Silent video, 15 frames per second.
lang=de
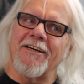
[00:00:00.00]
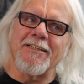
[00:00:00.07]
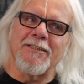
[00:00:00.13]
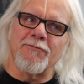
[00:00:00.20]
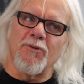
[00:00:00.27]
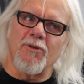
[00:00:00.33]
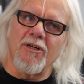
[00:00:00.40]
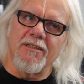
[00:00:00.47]
war
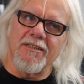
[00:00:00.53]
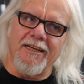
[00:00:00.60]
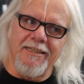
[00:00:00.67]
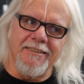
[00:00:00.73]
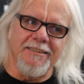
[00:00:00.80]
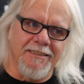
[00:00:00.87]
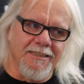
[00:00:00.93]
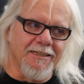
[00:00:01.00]
das vor
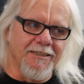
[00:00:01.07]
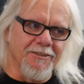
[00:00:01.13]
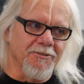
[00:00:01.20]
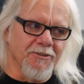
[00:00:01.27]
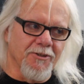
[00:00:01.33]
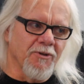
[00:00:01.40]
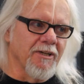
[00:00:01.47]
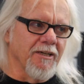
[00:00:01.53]
30 Jahren
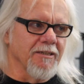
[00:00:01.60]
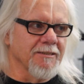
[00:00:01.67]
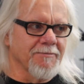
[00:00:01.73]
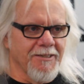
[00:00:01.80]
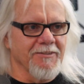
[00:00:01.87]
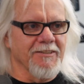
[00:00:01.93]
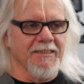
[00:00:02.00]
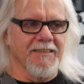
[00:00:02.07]
oder noch länger, ja.
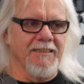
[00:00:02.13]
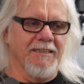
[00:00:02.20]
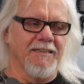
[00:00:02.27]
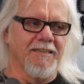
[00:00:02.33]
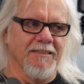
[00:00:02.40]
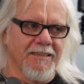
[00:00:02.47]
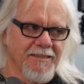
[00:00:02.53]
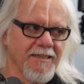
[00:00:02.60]
32
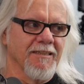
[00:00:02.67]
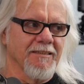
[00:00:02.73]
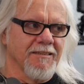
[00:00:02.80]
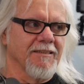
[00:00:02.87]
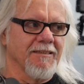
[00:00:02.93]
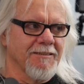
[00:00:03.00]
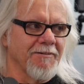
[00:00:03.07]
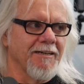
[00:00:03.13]
Jahren. Äh,
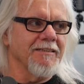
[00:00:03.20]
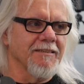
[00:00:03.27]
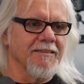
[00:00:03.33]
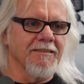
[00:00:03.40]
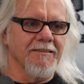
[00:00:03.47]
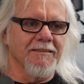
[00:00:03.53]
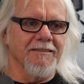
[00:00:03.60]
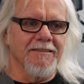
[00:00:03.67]
erstens.
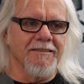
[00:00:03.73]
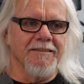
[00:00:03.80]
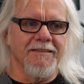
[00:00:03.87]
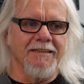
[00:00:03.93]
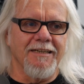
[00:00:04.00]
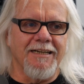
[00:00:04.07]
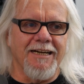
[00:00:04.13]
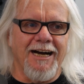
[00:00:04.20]
Zweitens
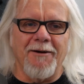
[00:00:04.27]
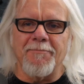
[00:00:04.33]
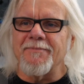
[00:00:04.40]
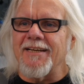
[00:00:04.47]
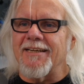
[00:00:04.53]
äh, gab